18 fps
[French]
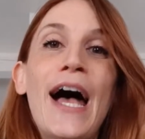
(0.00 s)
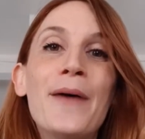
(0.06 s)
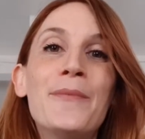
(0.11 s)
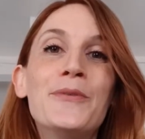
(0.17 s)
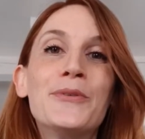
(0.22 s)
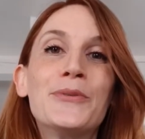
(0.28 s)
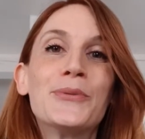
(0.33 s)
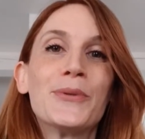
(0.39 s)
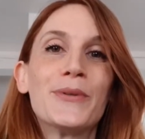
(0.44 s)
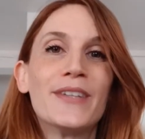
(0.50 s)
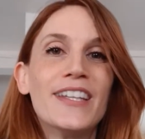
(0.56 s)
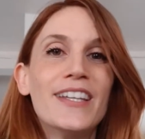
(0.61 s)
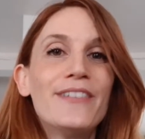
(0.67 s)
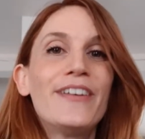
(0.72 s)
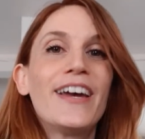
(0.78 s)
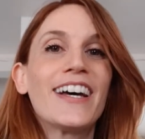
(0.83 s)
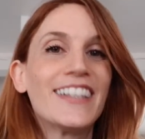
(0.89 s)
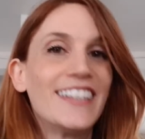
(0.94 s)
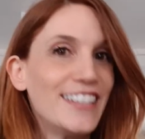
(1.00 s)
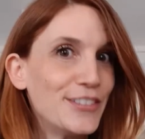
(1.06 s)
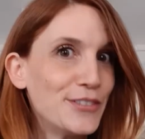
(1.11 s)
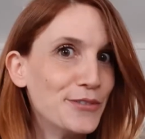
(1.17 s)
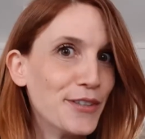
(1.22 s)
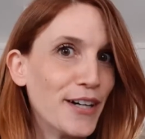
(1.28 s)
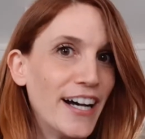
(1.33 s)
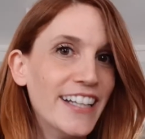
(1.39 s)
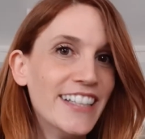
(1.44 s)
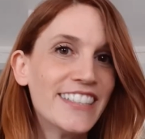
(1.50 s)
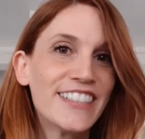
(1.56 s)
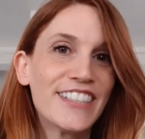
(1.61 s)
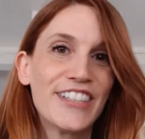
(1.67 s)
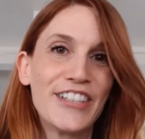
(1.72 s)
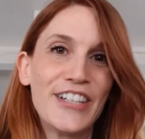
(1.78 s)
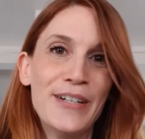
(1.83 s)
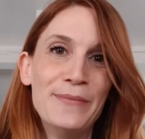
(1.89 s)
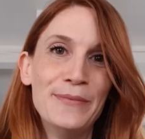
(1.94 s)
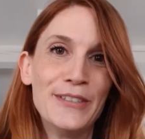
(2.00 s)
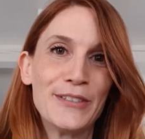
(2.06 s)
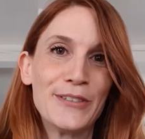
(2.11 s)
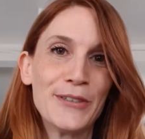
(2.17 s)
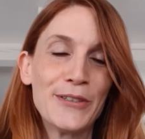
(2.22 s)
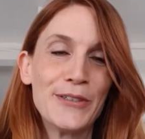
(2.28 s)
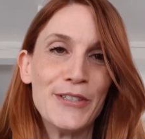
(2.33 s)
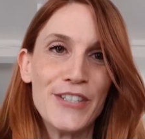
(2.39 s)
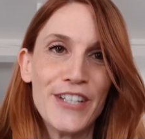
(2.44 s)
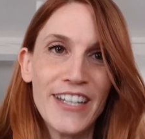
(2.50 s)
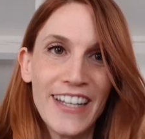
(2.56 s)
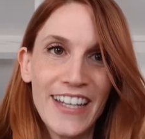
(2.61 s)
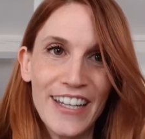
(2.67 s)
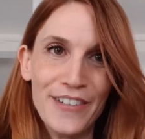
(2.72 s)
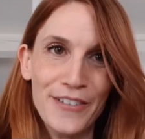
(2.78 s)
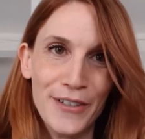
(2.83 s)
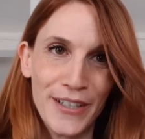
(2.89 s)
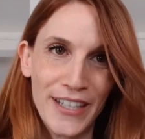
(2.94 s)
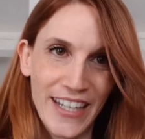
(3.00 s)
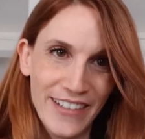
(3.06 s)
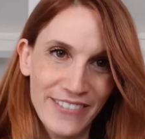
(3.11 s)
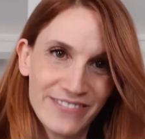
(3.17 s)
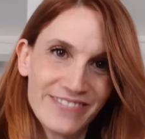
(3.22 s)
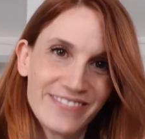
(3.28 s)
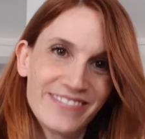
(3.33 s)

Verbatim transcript: à me tourner vers des ouvrages comme ceux que j'ai évoqués.